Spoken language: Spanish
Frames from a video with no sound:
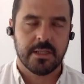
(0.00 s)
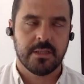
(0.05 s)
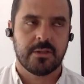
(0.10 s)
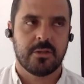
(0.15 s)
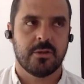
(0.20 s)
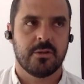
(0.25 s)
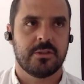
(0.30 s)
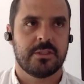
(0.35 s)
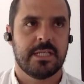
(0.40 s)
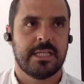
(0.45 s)

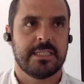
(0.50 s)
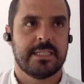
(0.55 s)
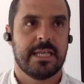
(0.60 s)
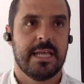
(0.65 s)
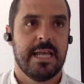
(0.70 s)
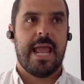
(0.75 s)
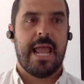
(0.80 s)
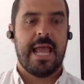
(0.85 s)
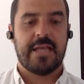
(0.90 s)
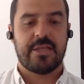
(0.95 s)

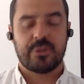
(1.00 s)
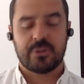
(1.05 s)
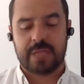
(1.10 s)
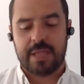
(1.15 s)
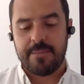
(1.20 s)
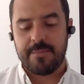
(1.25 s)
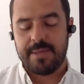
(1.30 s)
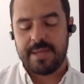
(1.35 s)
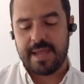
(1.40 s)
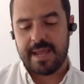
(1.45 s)
Entonces, eso
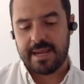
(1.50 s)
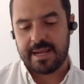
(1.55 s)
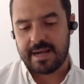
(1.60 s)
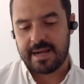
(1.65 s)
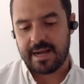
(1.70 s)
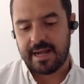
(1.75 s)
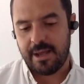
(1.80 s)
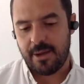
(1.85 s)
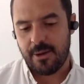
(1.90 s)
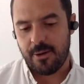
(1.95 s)
también
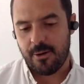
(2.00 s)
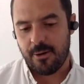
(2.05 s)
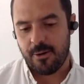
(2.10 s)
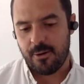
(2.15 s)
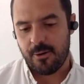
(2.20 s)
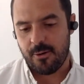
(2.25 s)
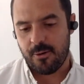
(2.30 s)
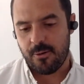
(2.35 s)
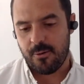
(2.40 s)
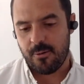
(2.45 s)

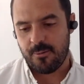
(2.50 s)
creo